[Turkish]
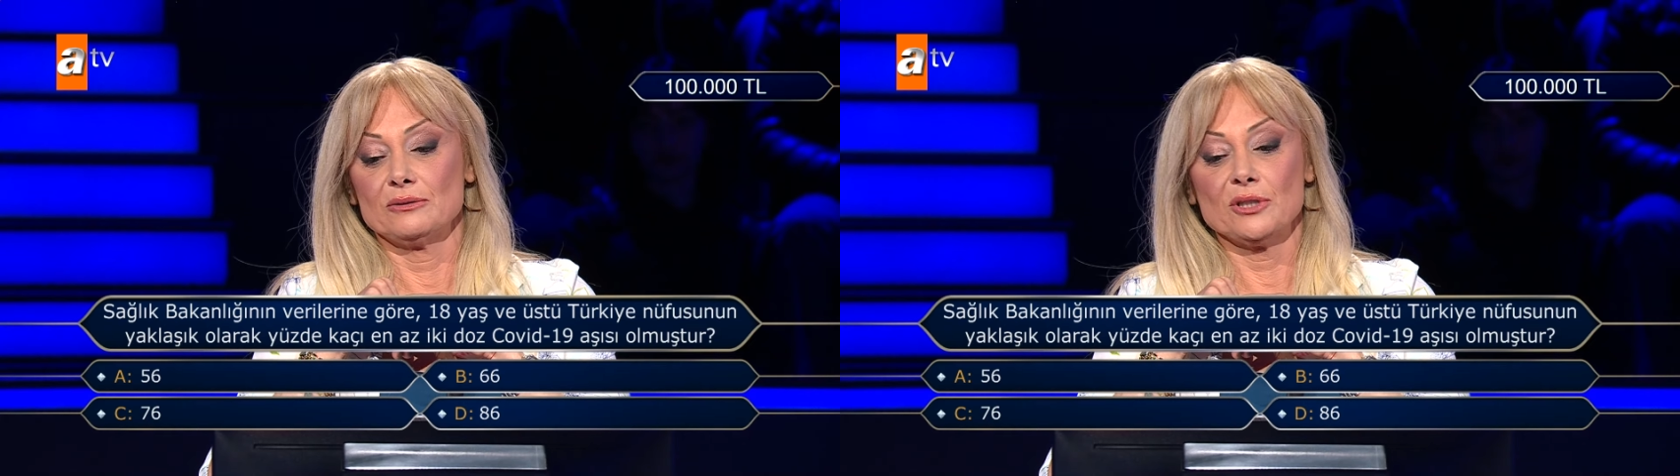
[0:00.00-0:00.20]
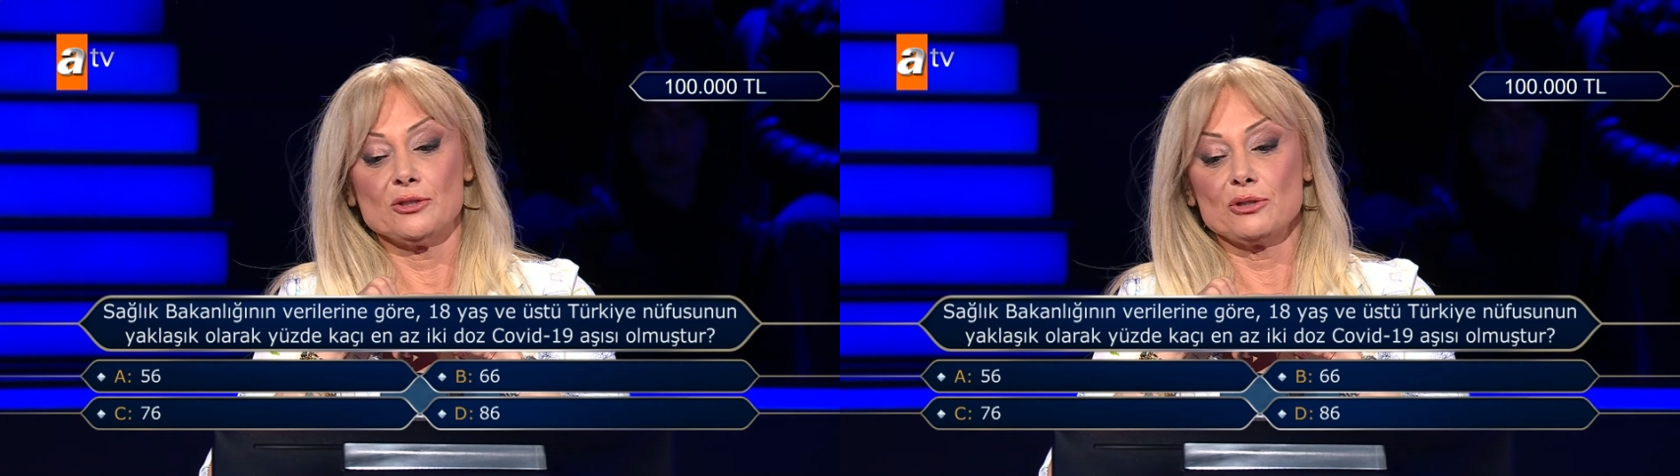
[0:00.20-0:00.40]

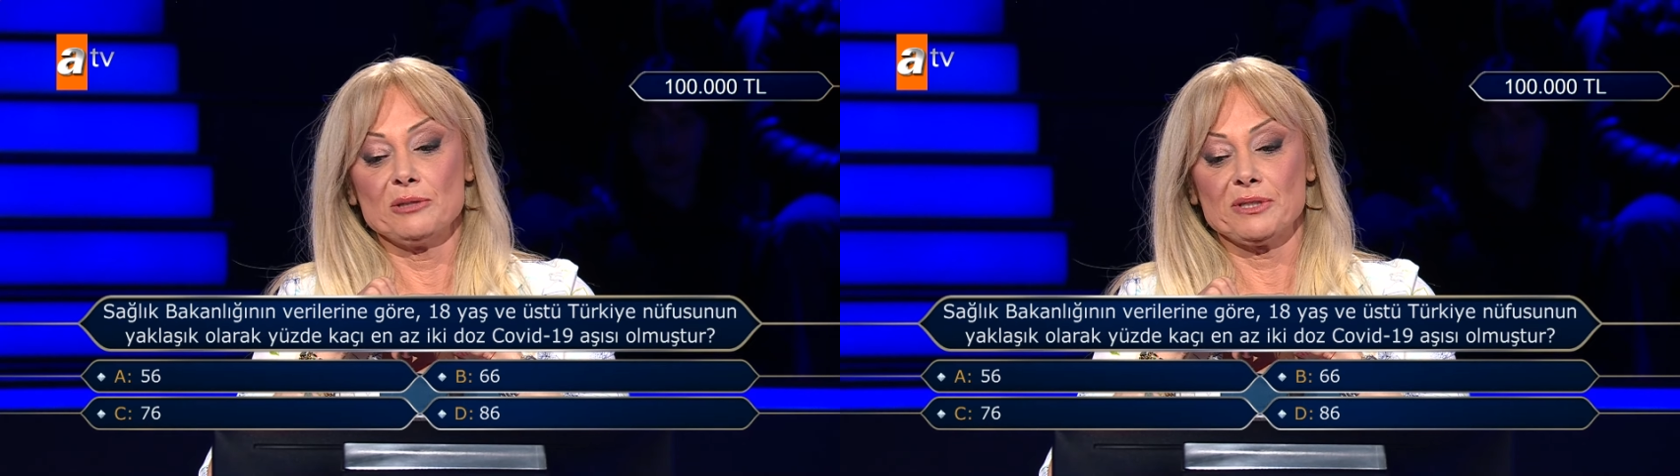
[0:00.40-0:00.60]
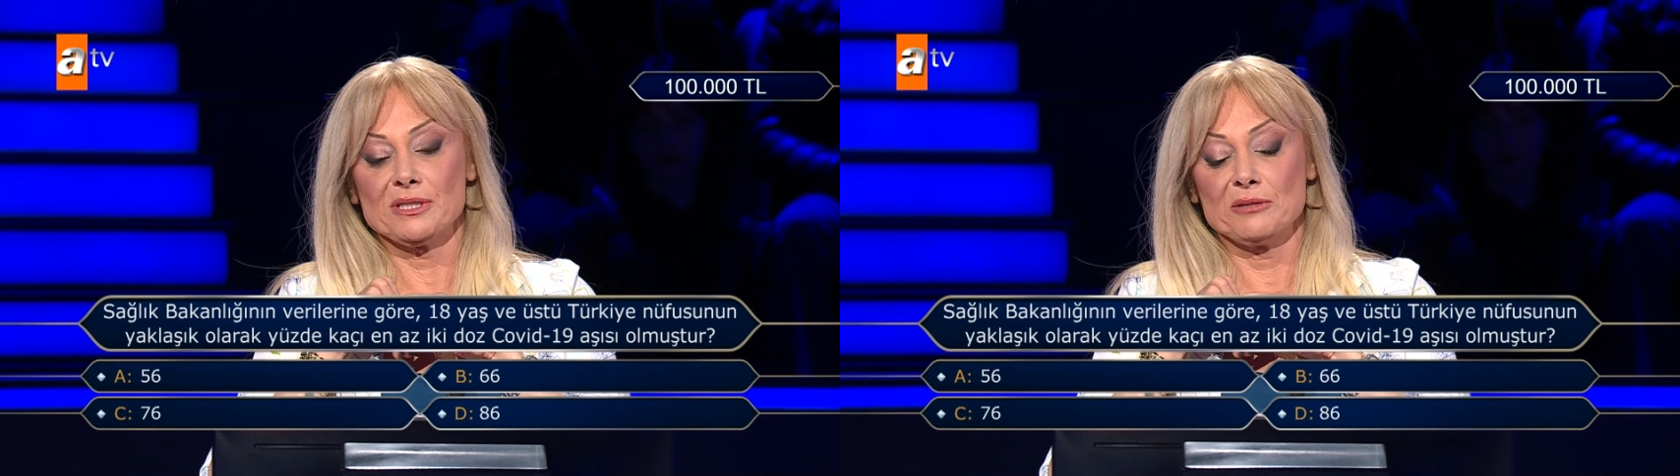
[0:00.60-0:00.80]
Ondan sonra
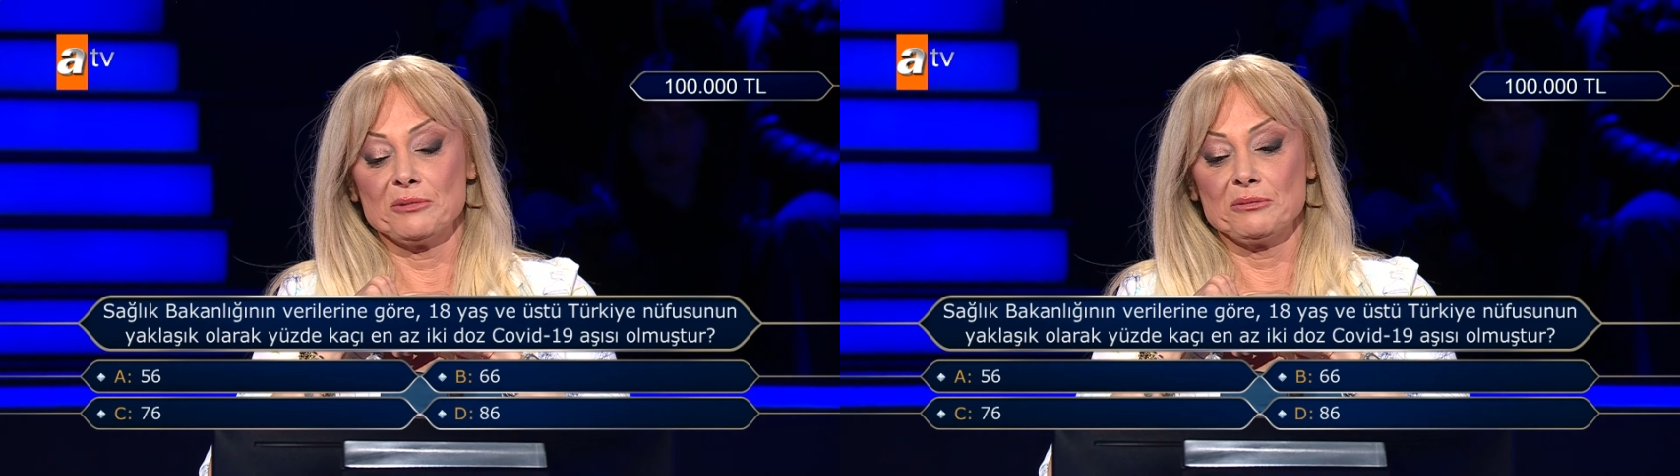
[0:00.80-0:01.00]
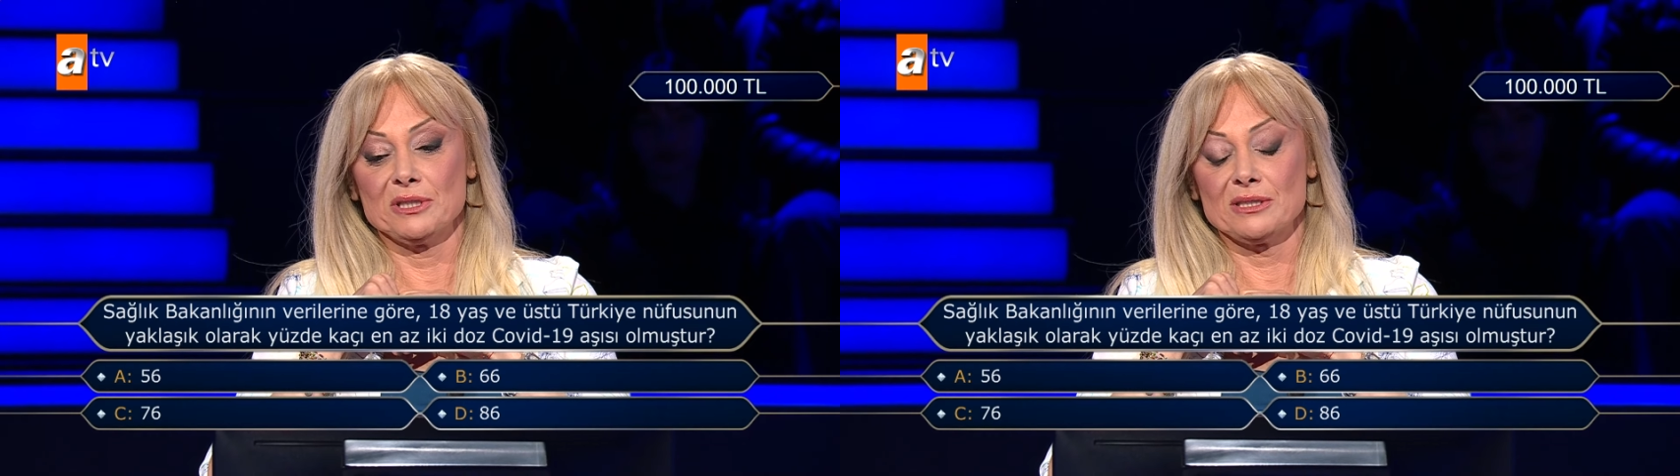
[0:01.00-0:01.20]
hep
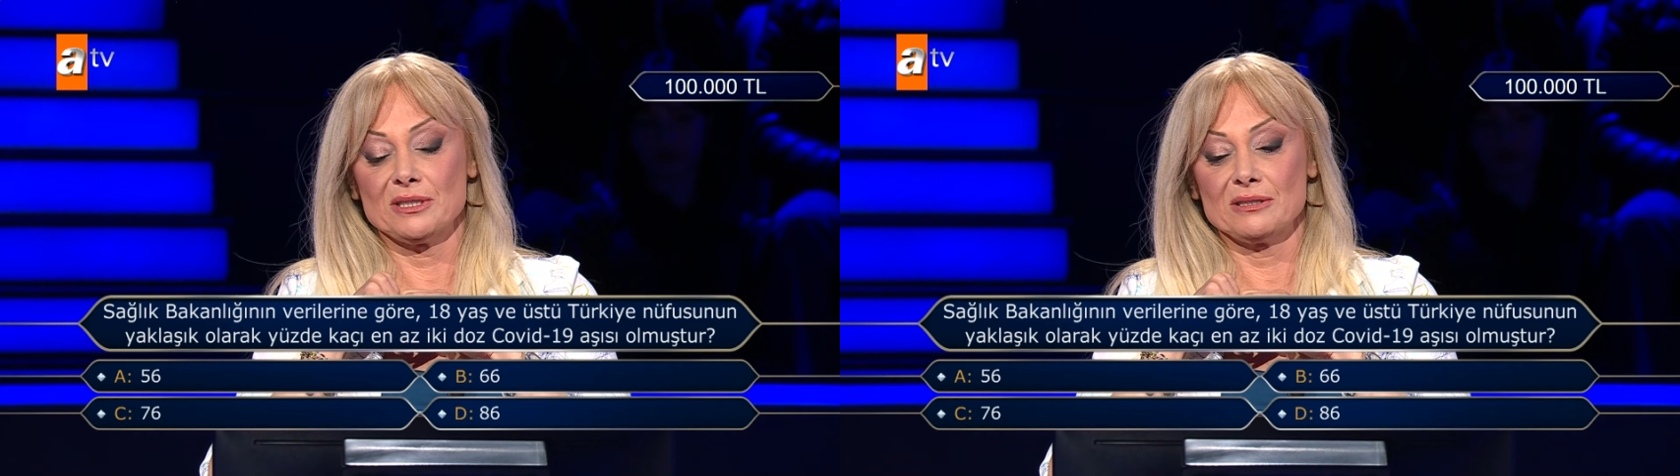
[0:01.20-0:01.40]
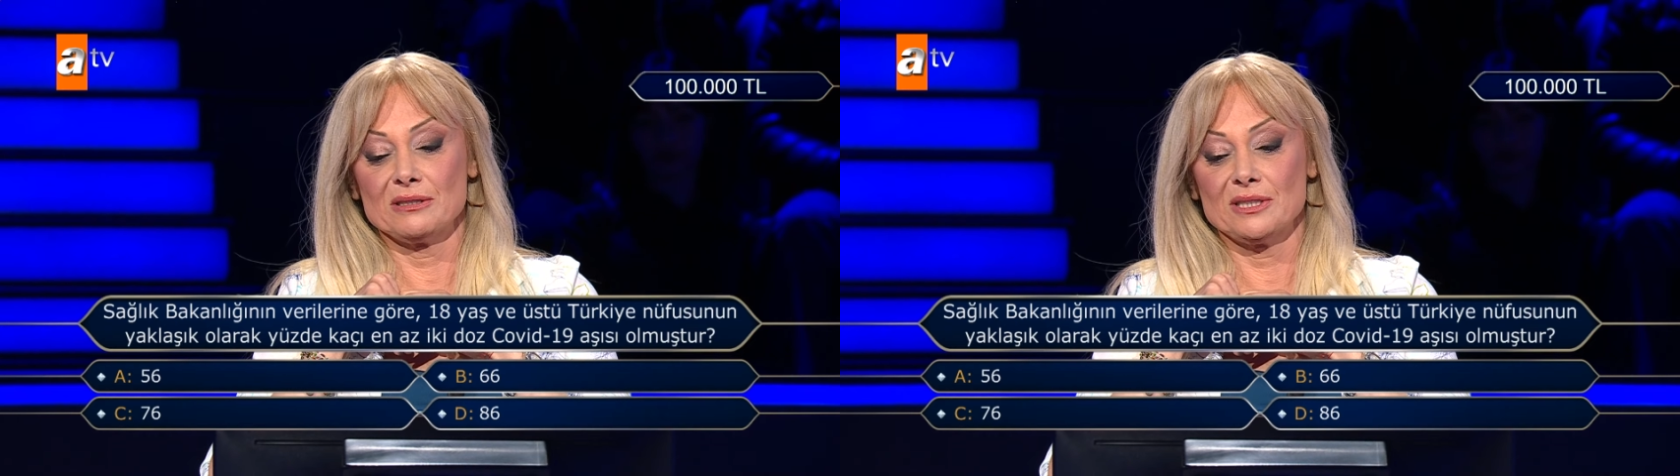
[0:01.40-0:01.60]
kazanmaya başlarsınız